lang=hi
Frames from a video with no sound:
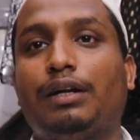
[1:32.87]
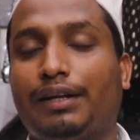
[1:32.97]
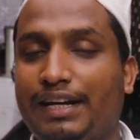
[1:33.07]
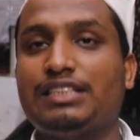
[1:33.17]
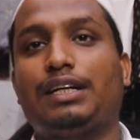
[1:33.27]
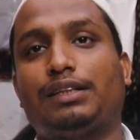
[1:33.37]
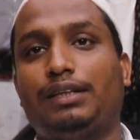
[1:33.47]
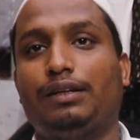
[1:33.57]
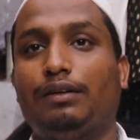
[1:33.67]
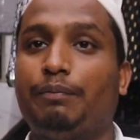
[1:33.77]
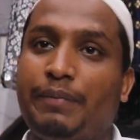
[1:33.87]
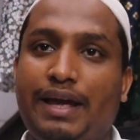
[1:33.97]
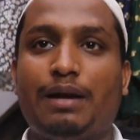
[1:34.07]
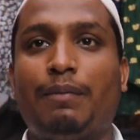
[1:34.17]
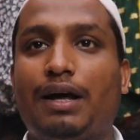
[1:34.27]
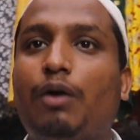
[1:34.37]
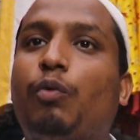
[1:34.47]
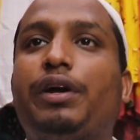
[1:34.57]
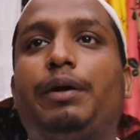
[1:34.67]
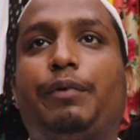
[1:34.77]
मतलब जो मेन चीज़ है वो ये हमारा
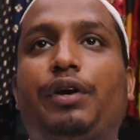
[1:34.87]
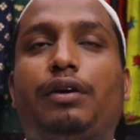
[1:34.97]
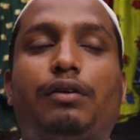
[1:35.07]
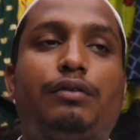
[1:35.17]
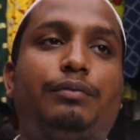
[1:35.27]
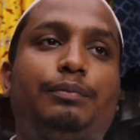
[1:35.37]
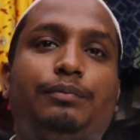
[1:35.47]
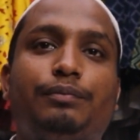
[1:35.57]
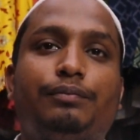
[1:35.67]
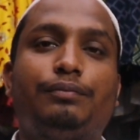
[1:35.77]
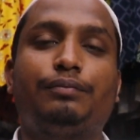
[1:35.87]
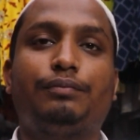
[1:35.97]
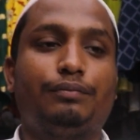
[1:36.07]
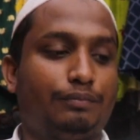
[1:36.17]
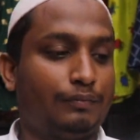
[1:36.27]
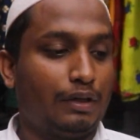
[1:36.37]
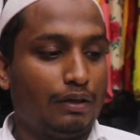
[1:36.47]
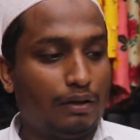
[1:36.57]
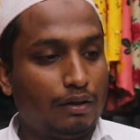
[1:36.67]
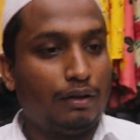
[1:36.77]
वही ठीक है तो भैया दिखाइए भैया कहाँ से
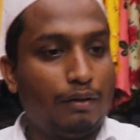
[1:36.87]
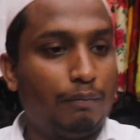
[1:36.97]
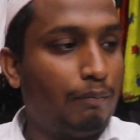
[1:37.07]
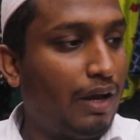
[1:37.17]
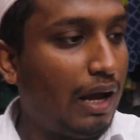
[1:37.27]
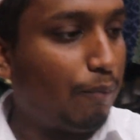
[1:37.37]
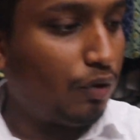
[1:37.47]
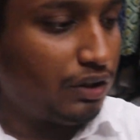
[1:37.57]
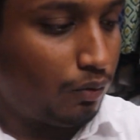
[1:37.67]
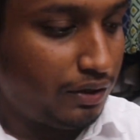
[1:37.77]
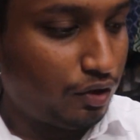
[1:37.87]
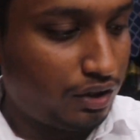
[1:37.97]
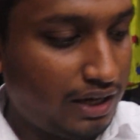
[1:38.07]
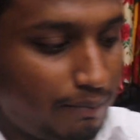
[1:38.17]
रेंज की स्टार्टिंग है मैं आपको दिखाऊंगी तो ये